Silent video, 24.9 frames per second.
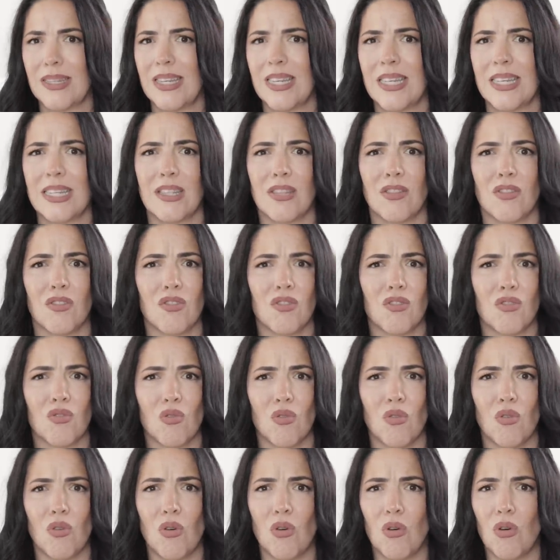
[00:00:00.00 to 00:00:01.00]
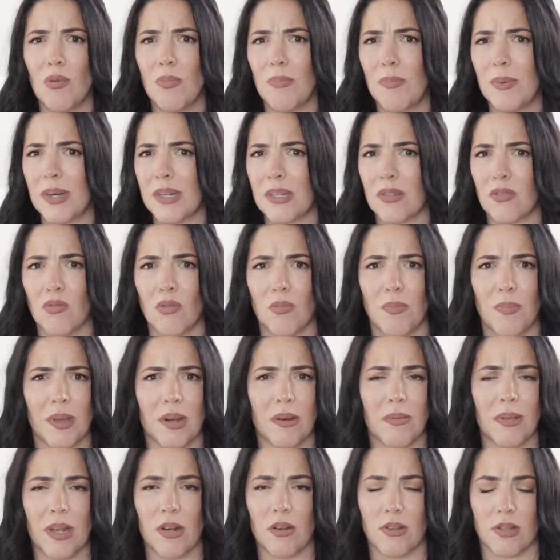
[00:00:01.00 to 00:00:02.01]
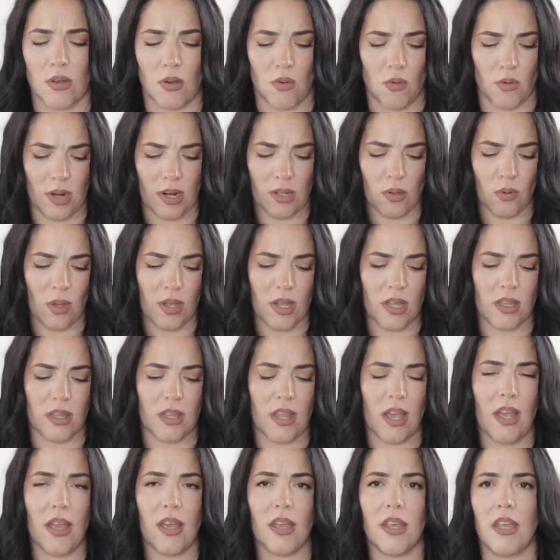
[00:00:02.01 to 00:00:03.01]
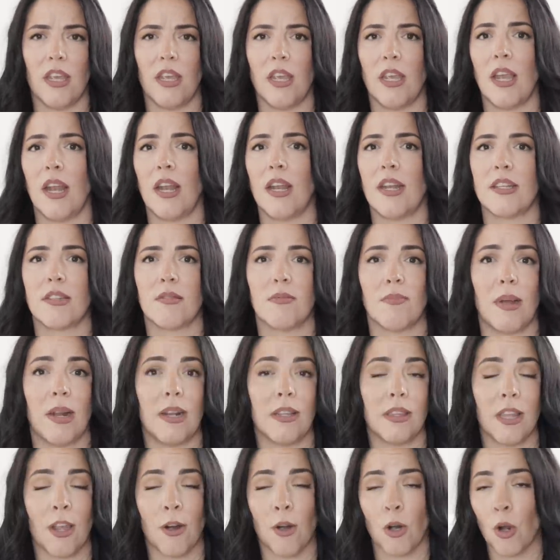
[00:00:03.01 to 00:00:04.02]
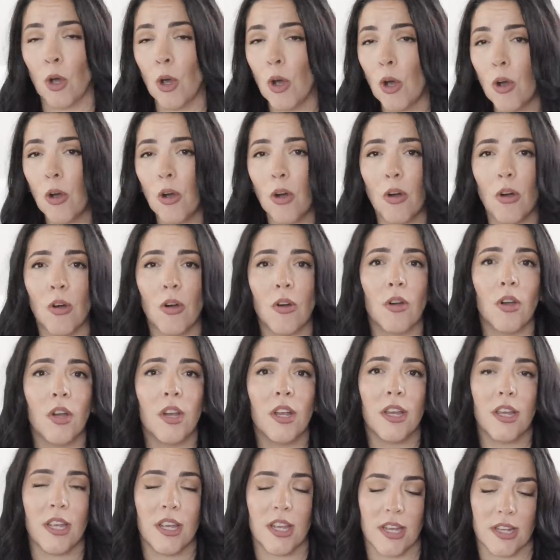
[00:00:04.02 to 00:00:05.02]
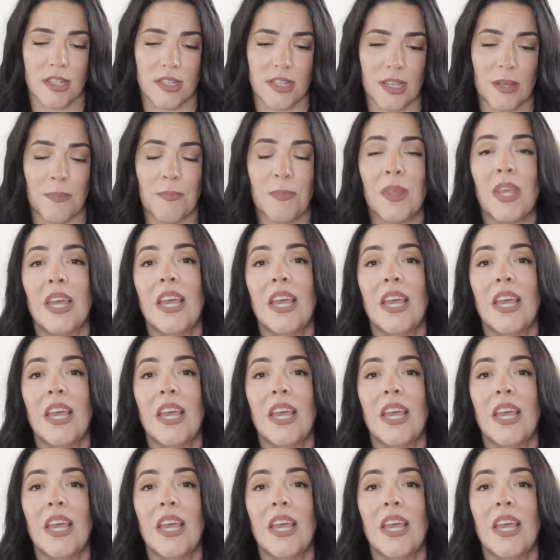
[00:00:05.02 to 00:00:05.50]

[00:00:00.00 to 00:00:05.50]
y súper, súper bien, o sea, con una toallita y el esmalte rojo y así.